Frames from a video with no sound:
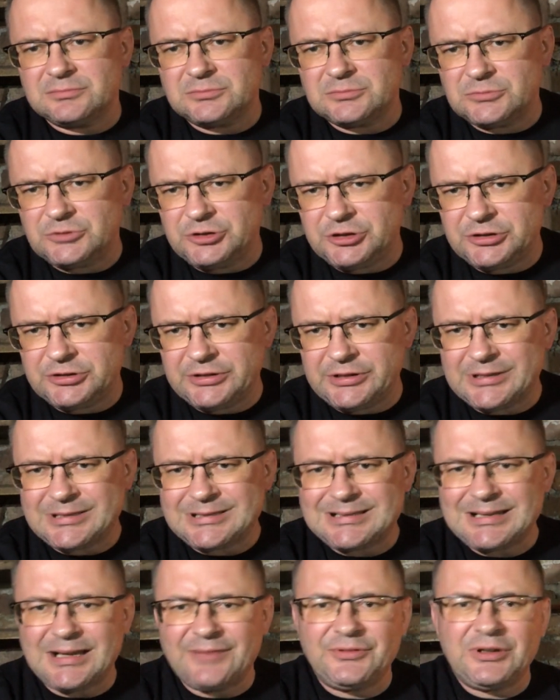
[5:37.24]
nikt nie
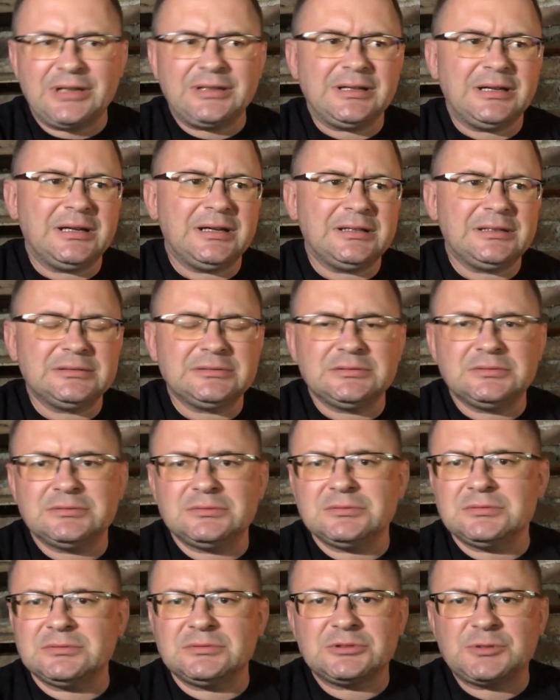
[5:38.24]
stawia na,
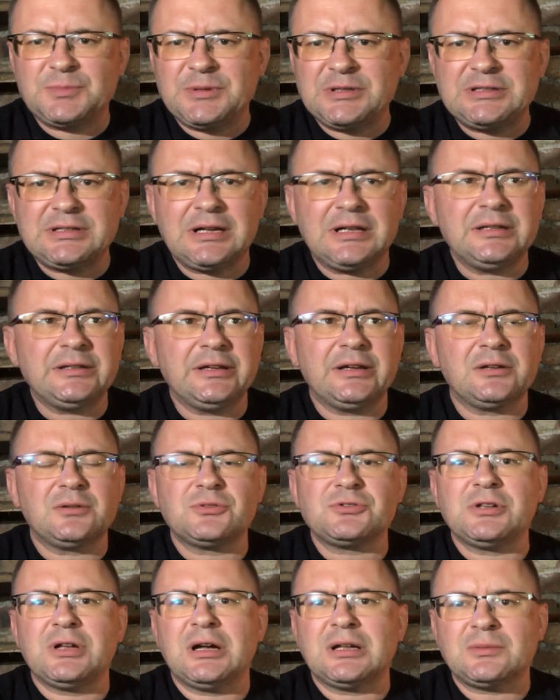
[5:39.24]
specjalnie
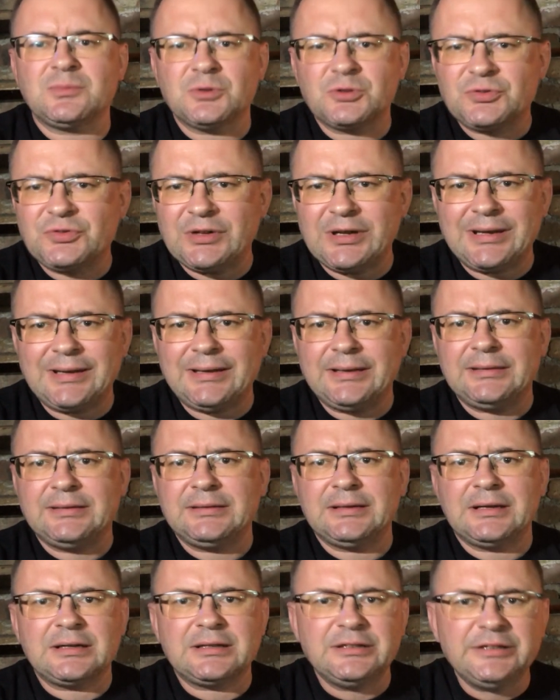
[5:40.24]
jakoś na atmosferę,
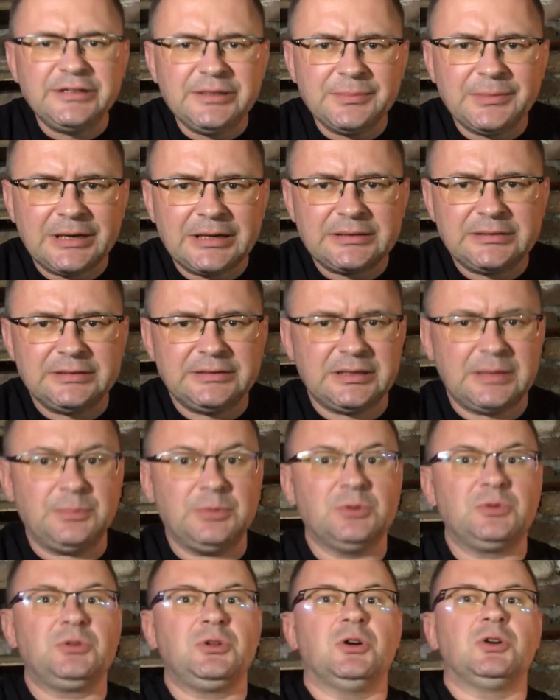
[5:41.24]
na klimat, na
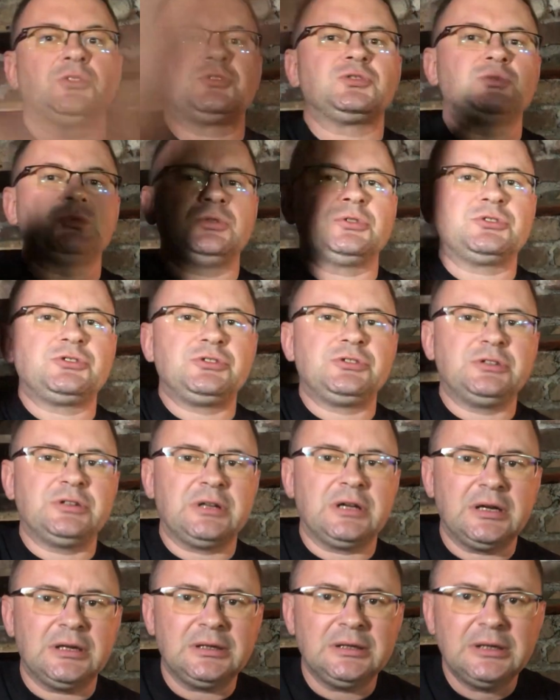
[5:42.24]
podniosłość,
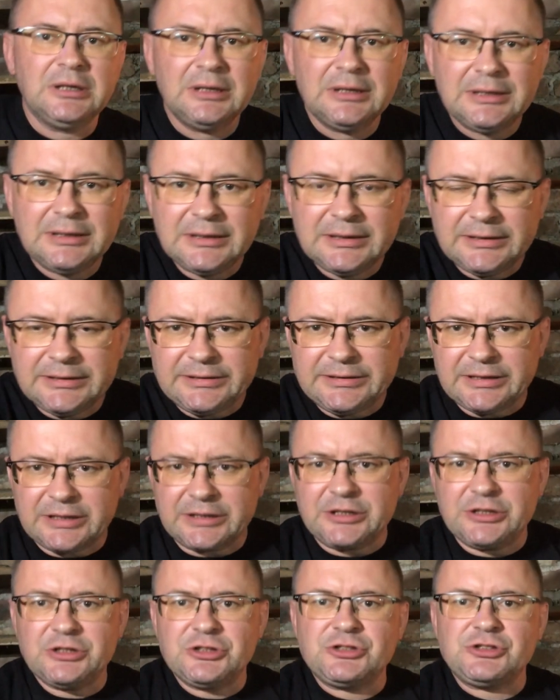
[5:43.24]
na
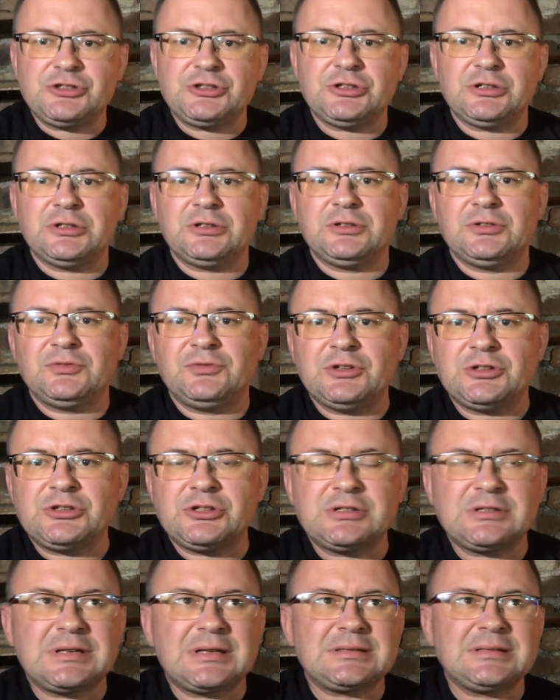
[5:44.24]
jakieś, e,
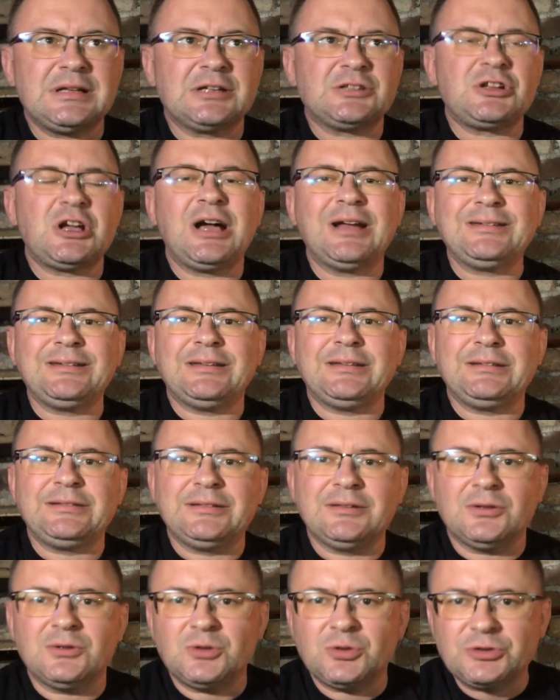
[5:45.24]
wiecie, zaznaczanie
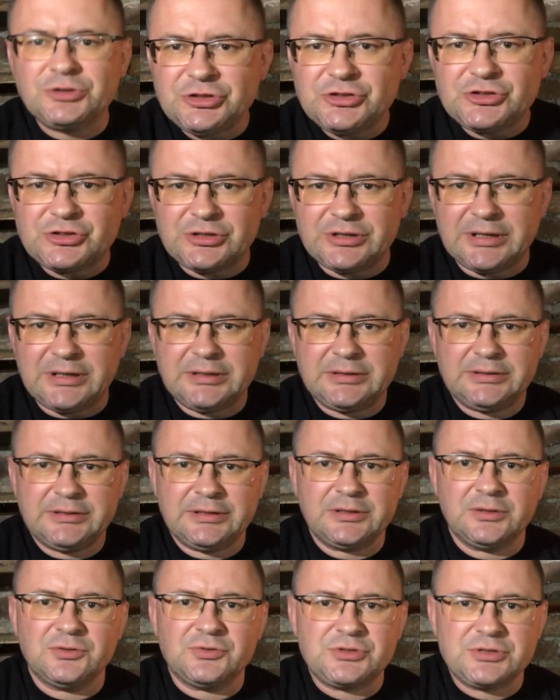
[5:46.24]
ideologiczne
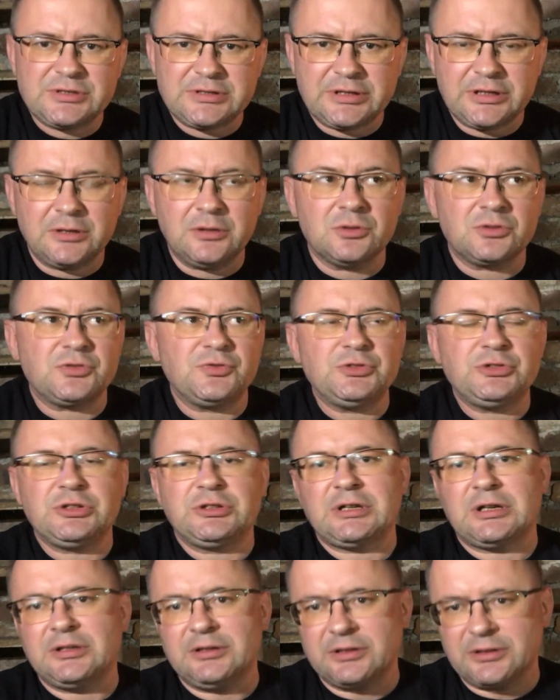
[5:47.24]
tego wszystkiego. Oczywiście
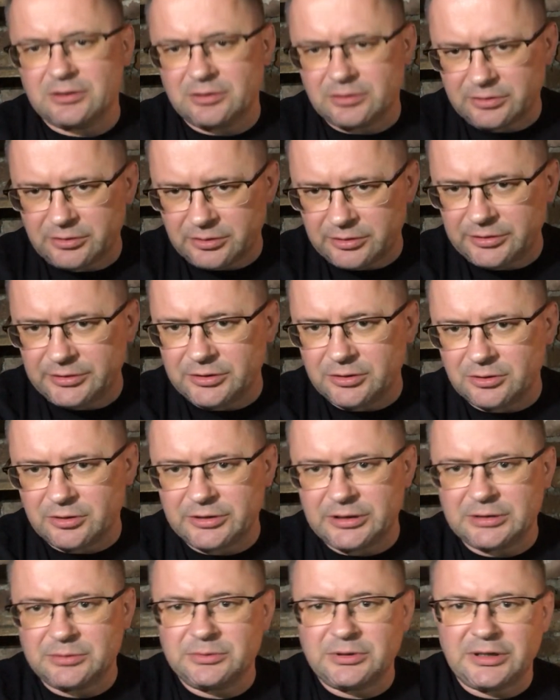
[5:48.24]
ta
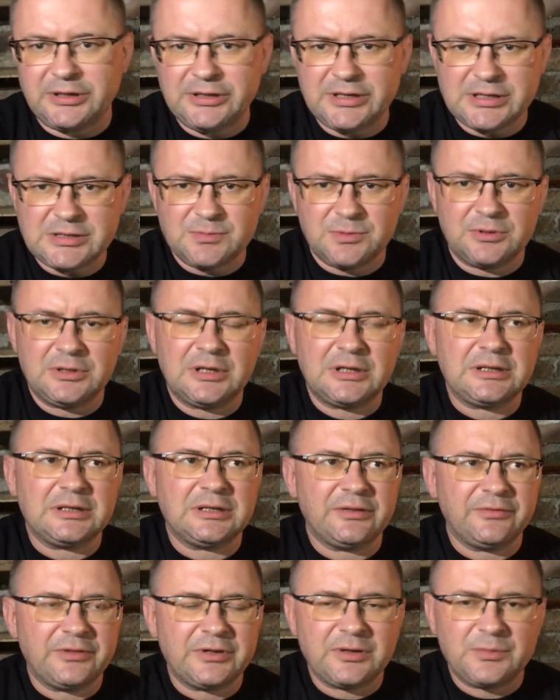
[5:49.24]
ideologia, tutaj jest, bo dla
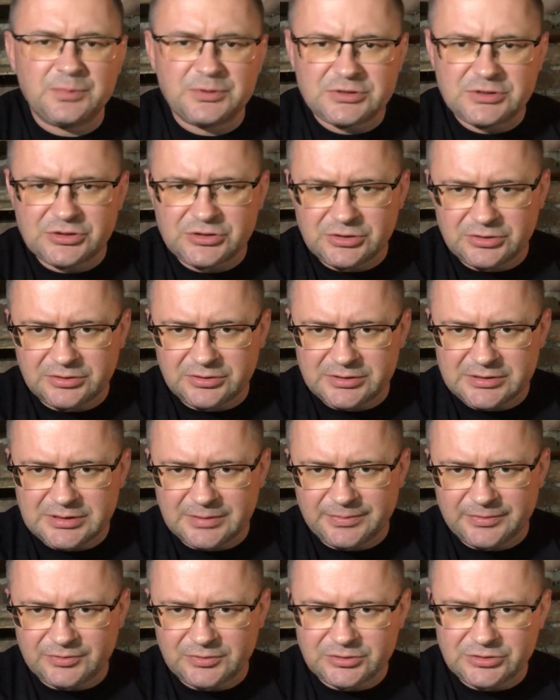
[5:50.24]
Cadaveric Possession to jest
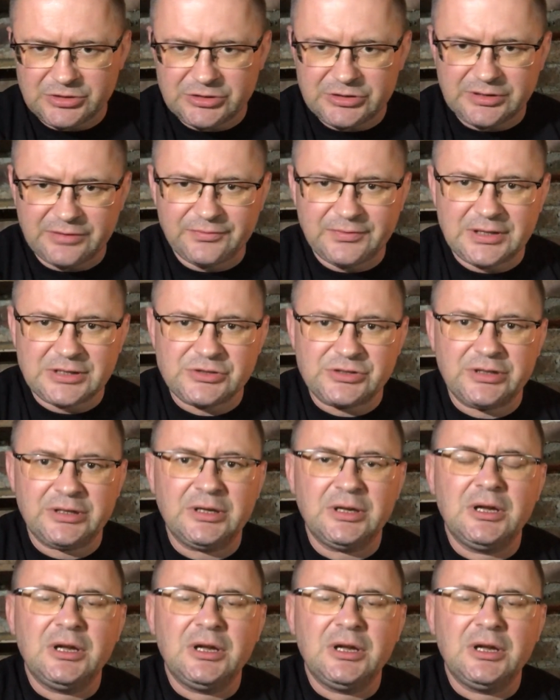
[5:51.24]
na pewno gdzieś tam ważne,